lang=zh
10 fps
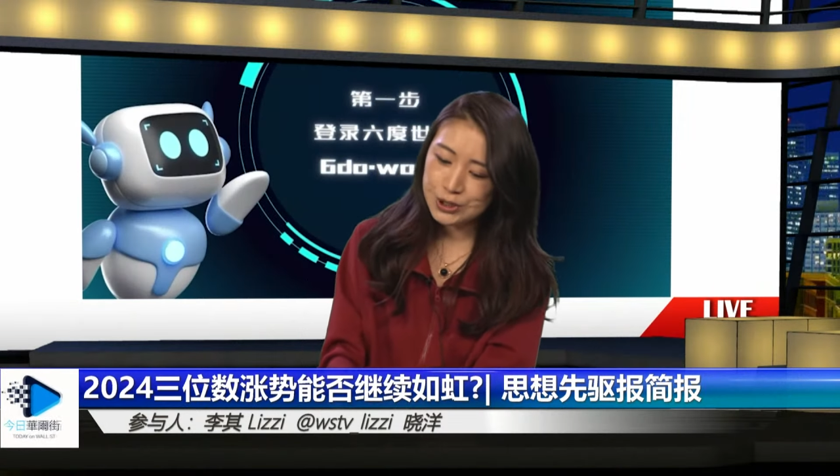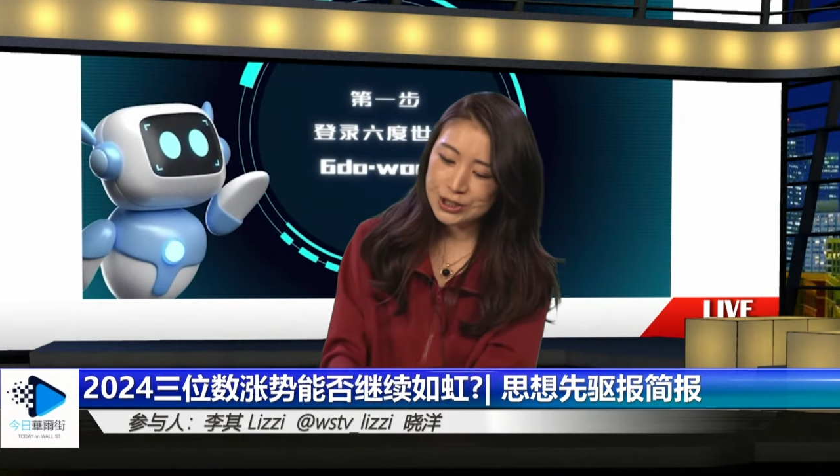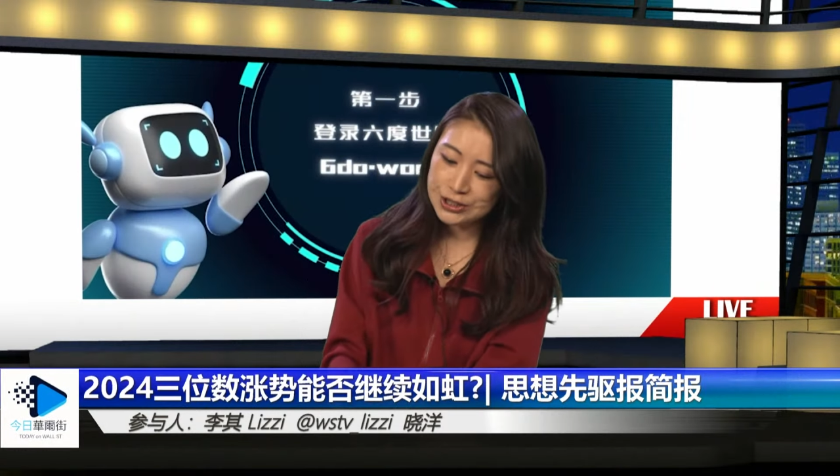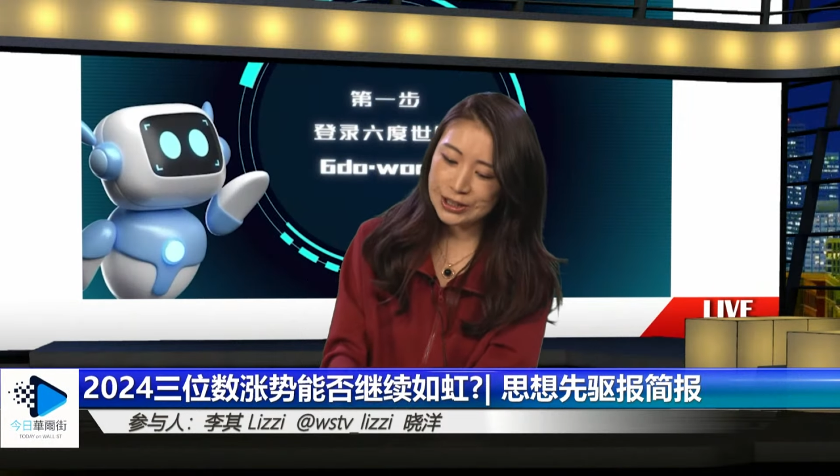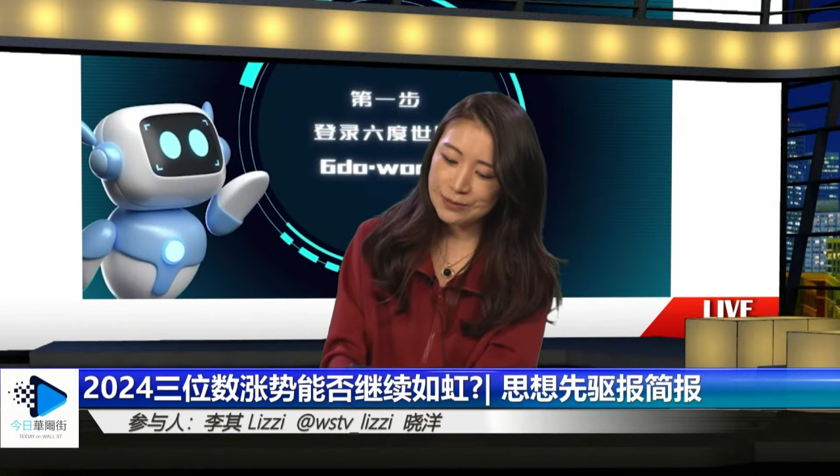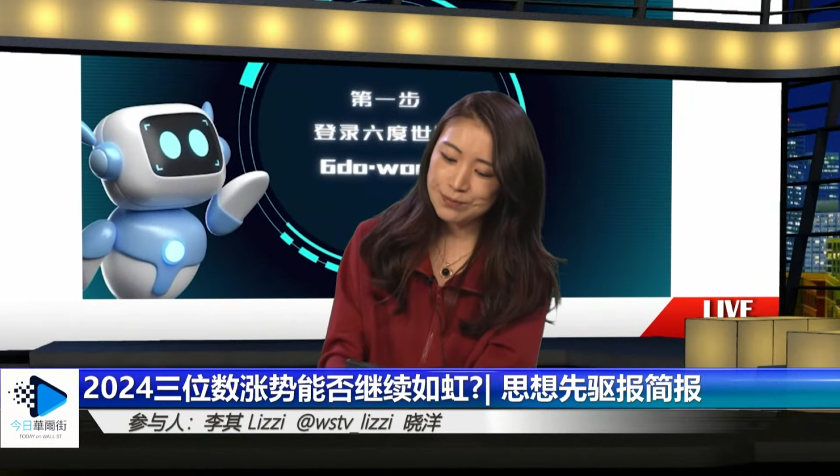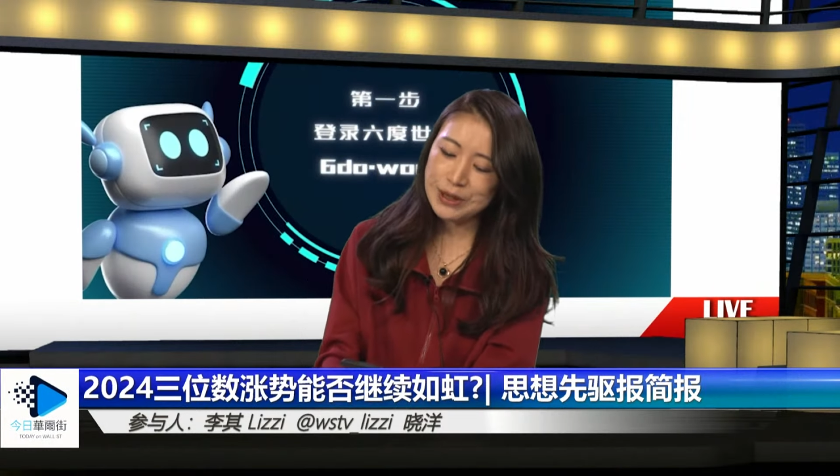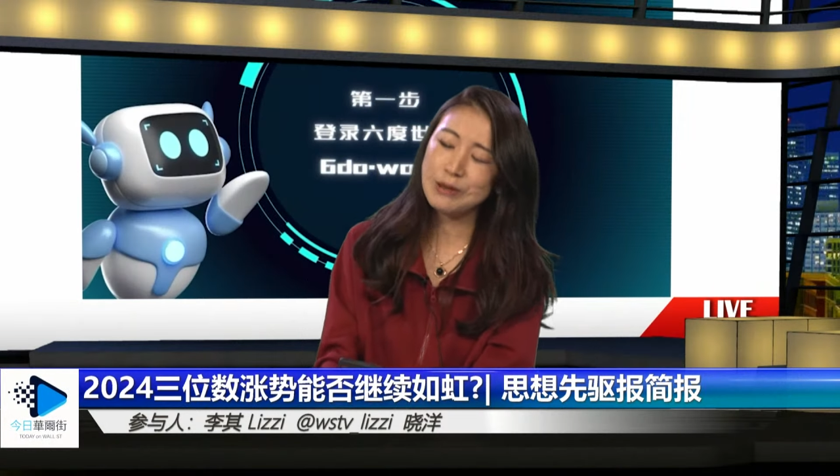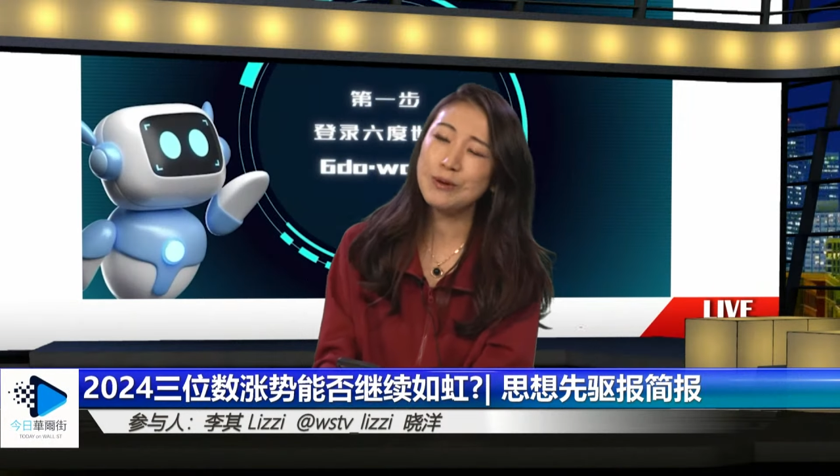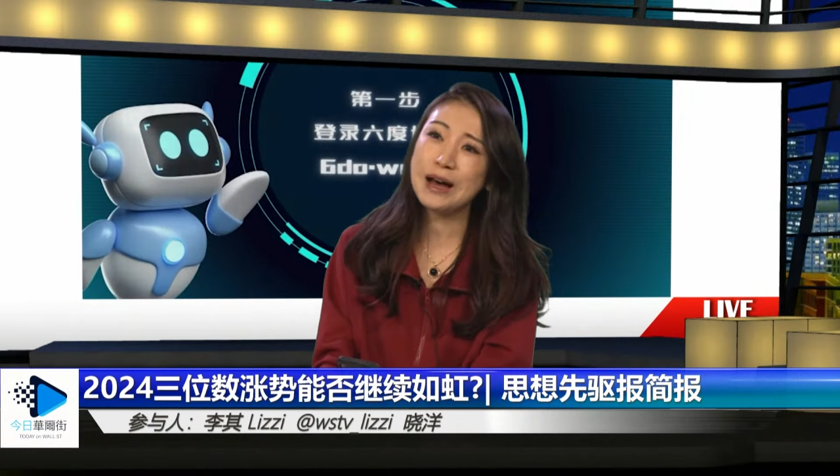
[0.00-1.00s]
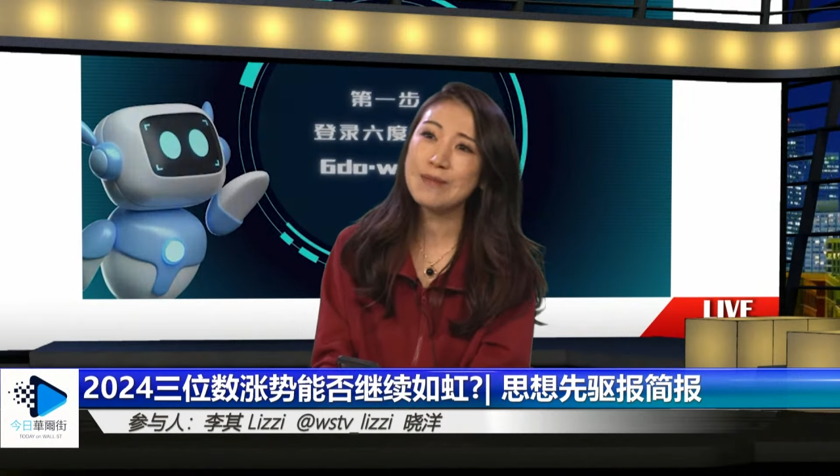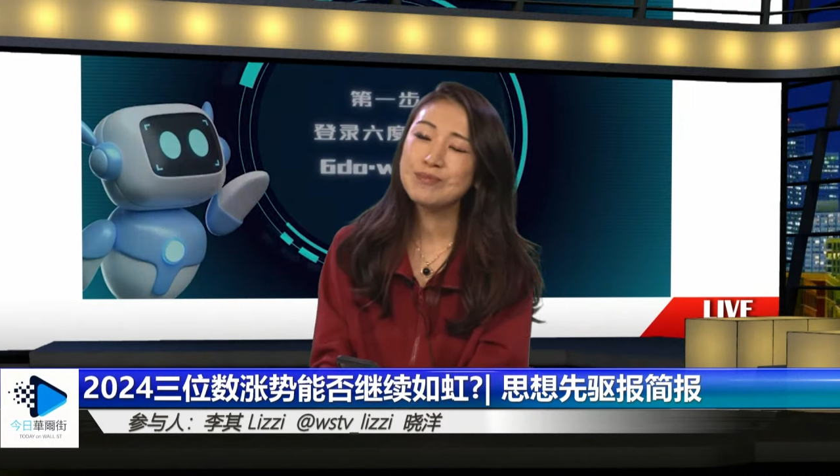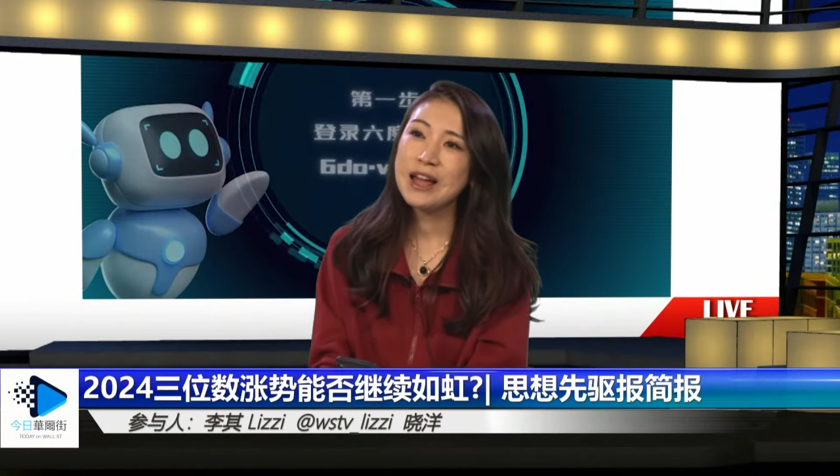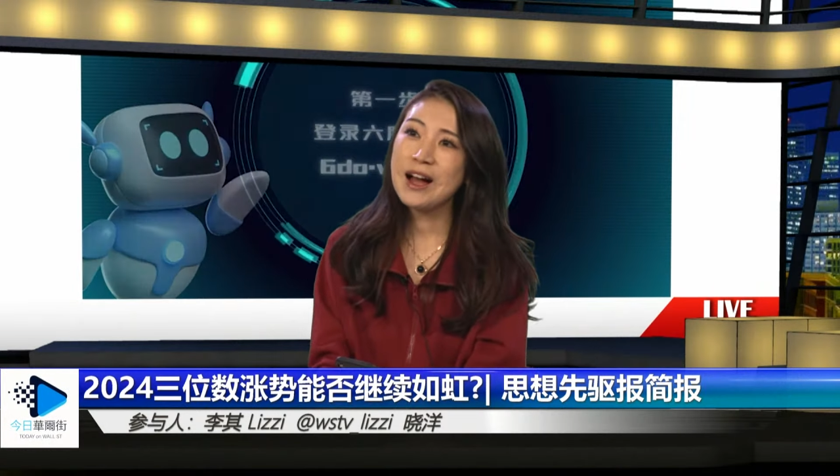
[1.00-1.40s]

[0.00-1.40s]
市的变化。